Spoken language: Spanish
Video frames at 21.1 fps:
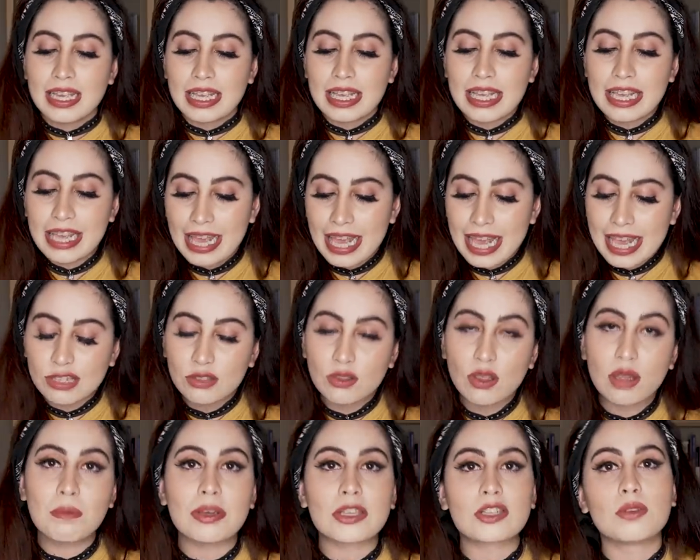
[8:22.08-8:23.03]
Y
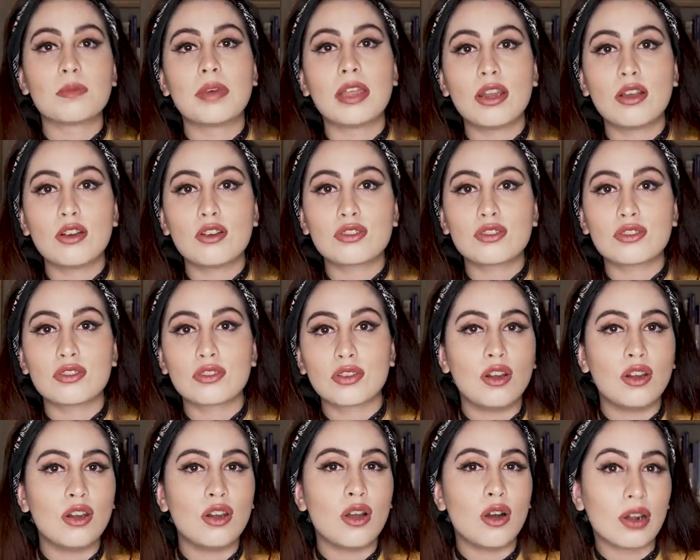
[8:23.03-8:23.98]
esto es más o
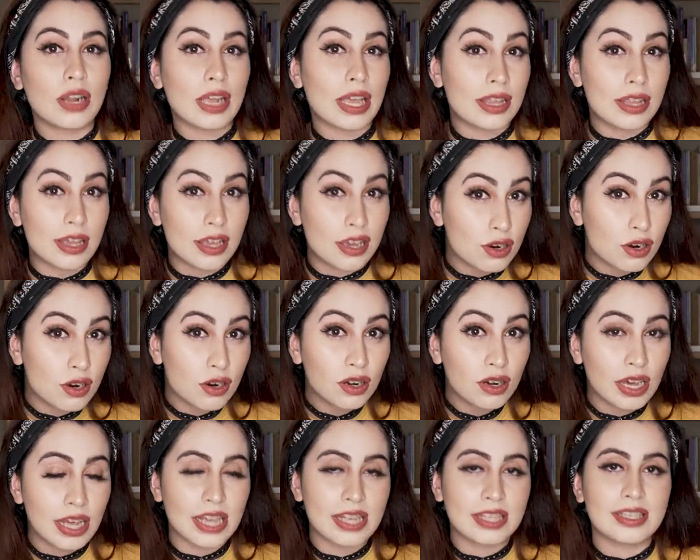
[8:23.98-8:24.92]
menos lo que
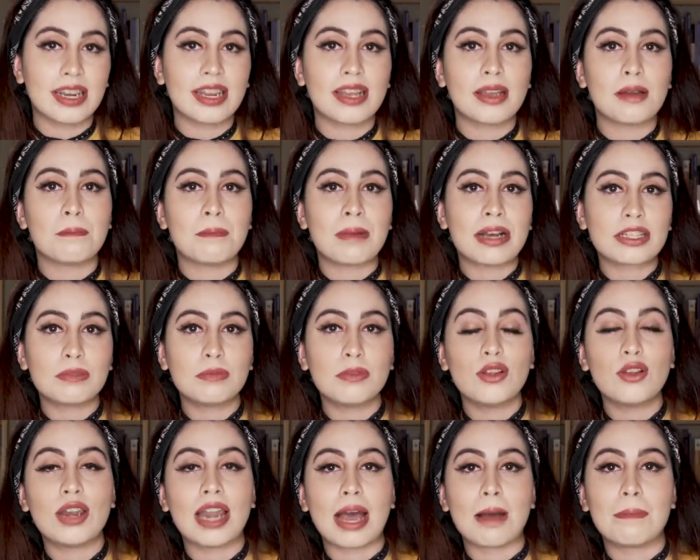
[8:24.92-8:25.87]
dijo, es decir, más o
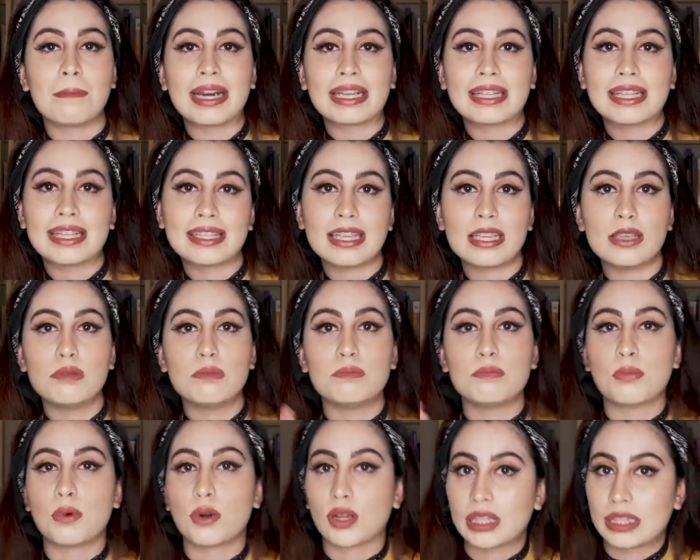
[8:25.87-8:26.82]
menos las partes
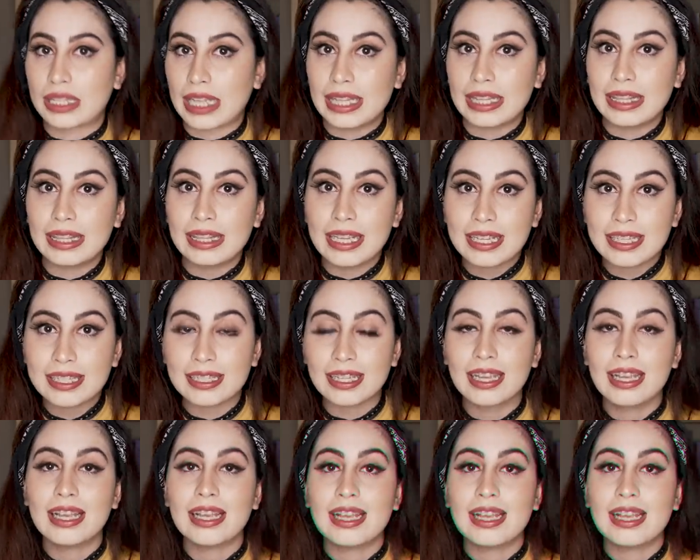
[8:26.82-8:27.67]
importantes